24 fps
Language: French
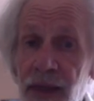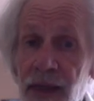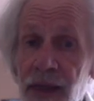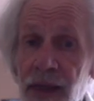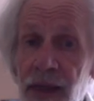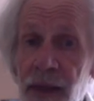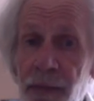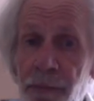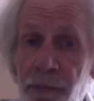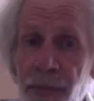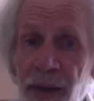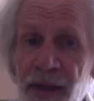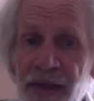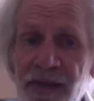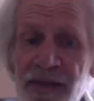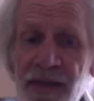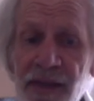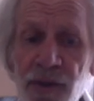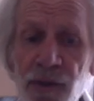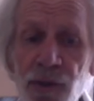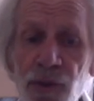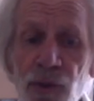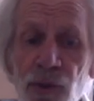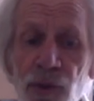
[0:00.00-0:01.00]
Les
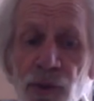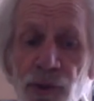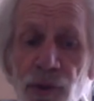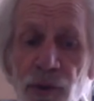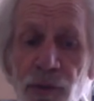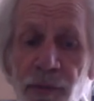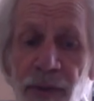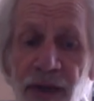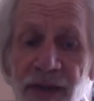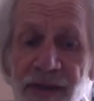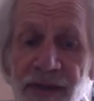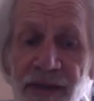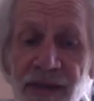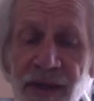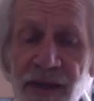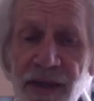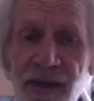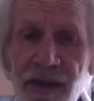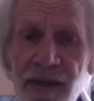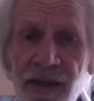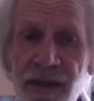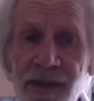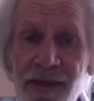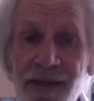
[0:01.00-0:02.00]
particules de
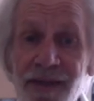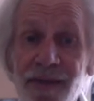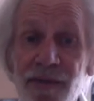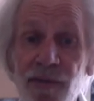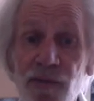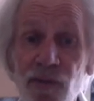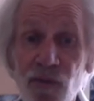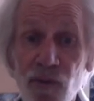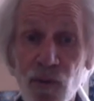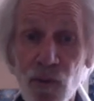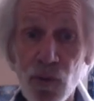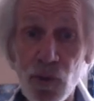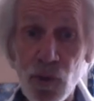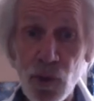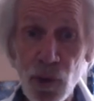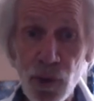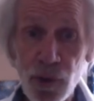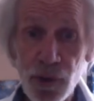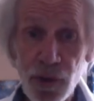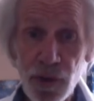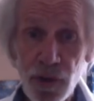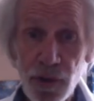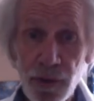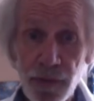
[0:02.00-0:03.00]
matière sont
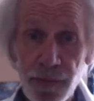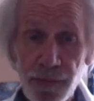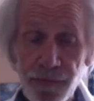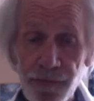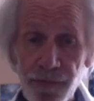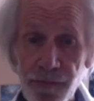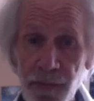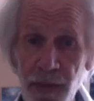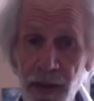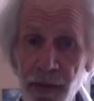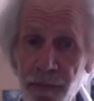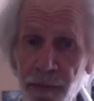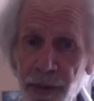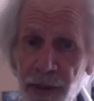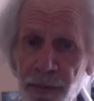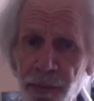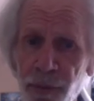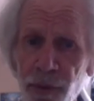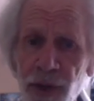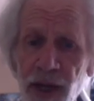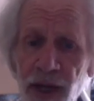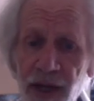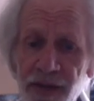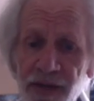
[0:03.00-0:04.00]
neutres, mais
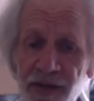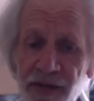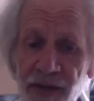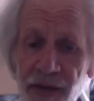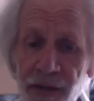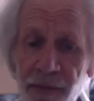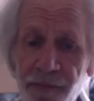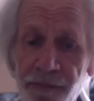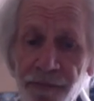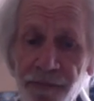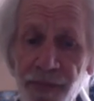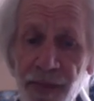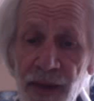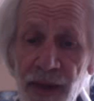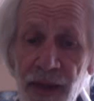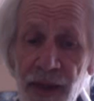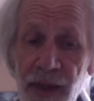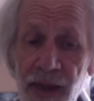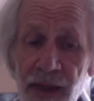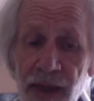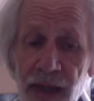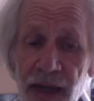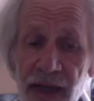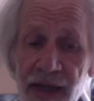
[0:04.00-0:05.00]
bipolarisées.
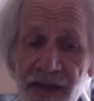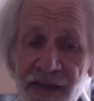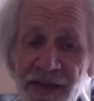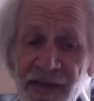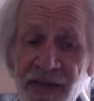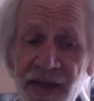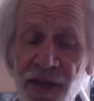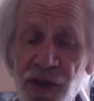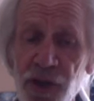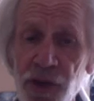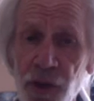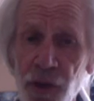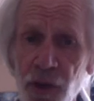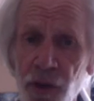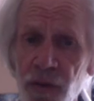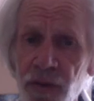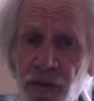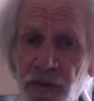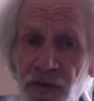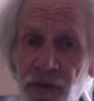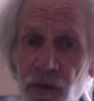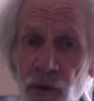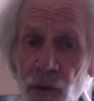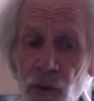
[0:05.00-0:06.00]
Elles s'agencent
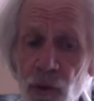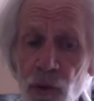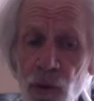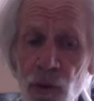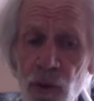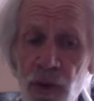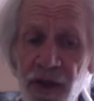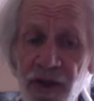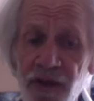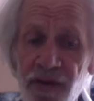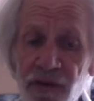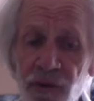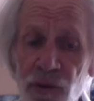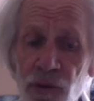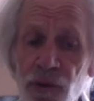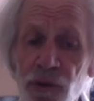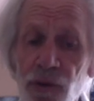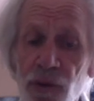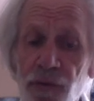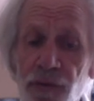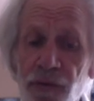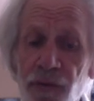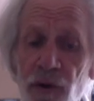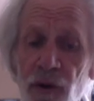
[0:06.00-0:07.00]
selon les ondes
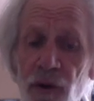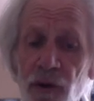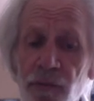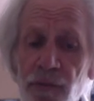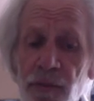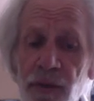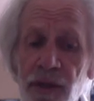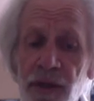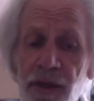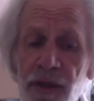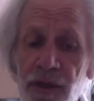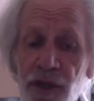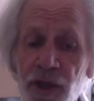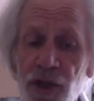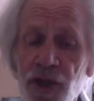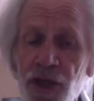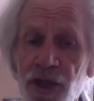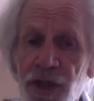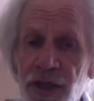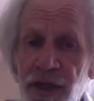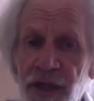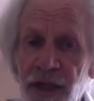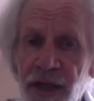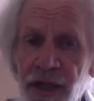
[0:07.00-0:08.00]
de forme
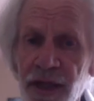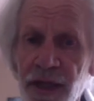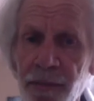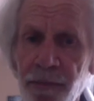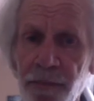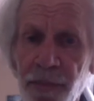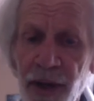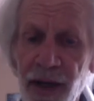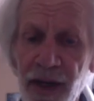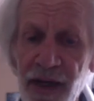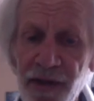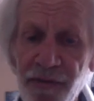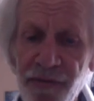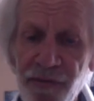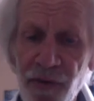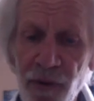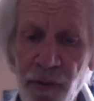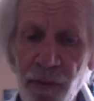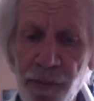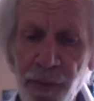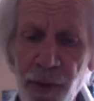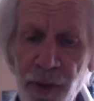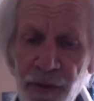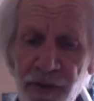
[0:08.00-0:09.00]
générées par les
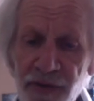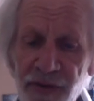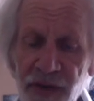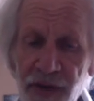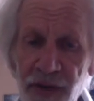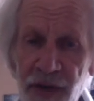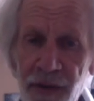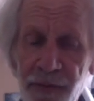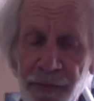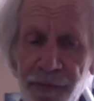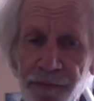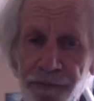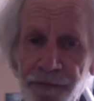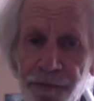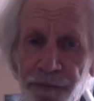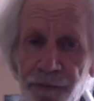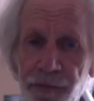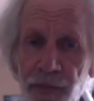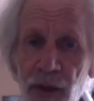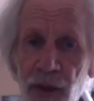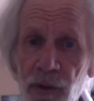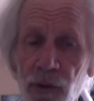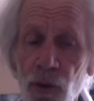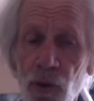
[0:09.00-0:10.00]
formes pensées. Hein.
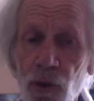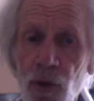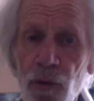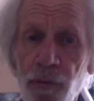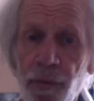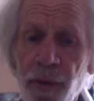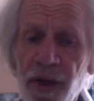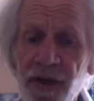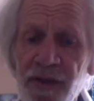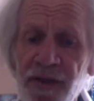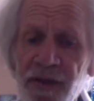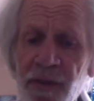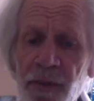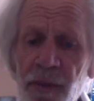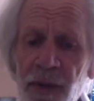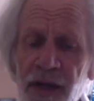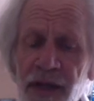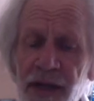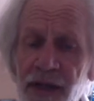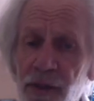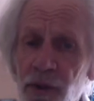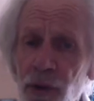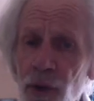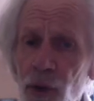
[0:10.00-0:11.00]
Donc le principe
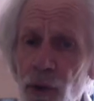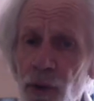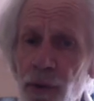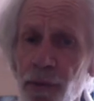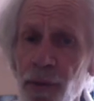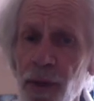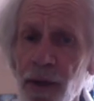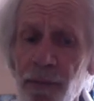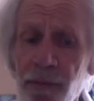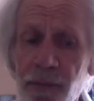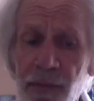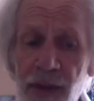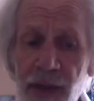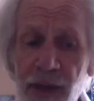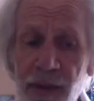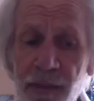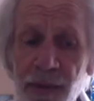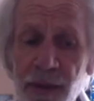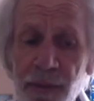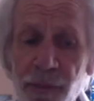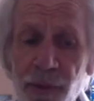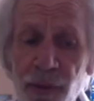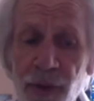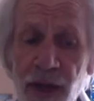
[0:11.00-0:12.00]
créateur lui-même est
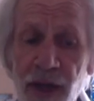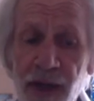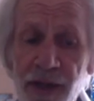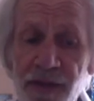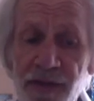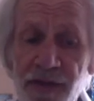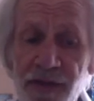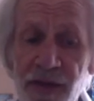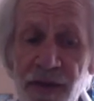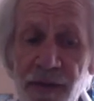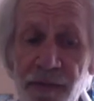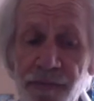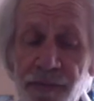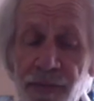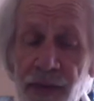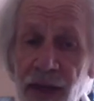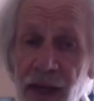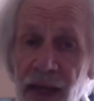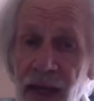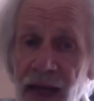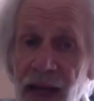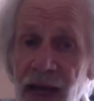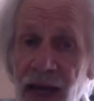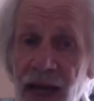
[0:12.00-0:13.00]
bipolarisé,
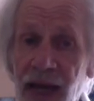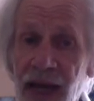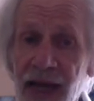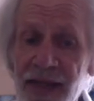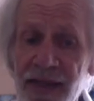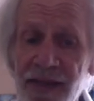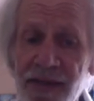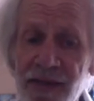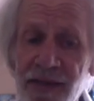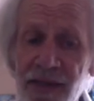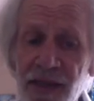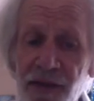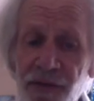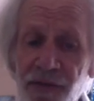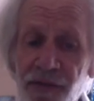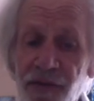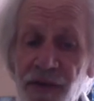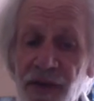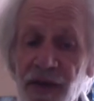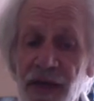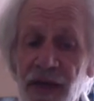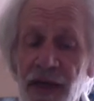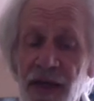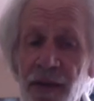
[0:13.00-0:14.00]
actif
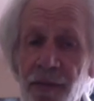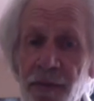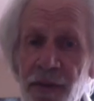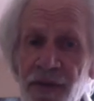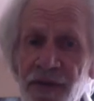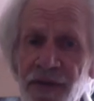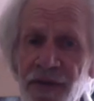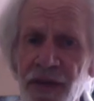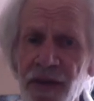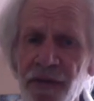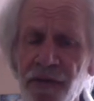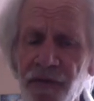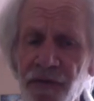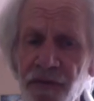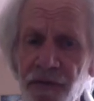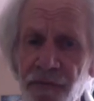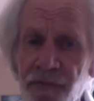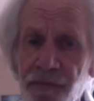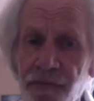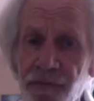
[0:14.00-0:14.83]
et émissif,